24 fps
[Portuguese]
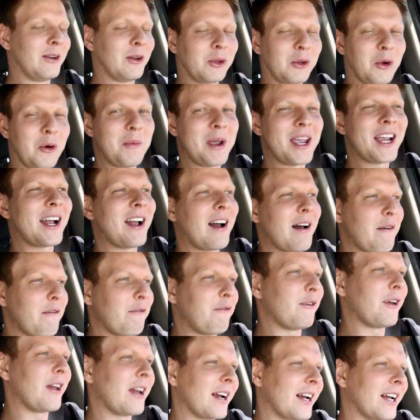Não tomei
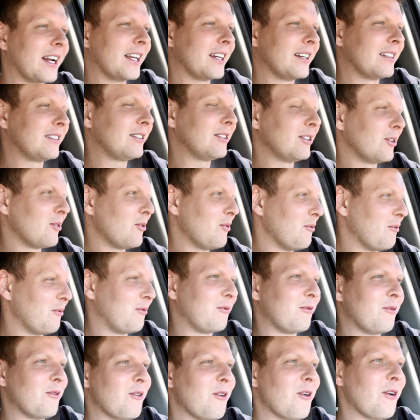café, galera. Tô
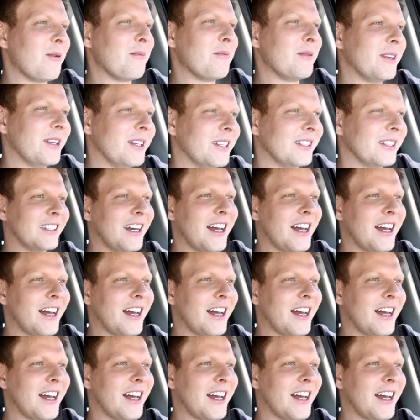com fome.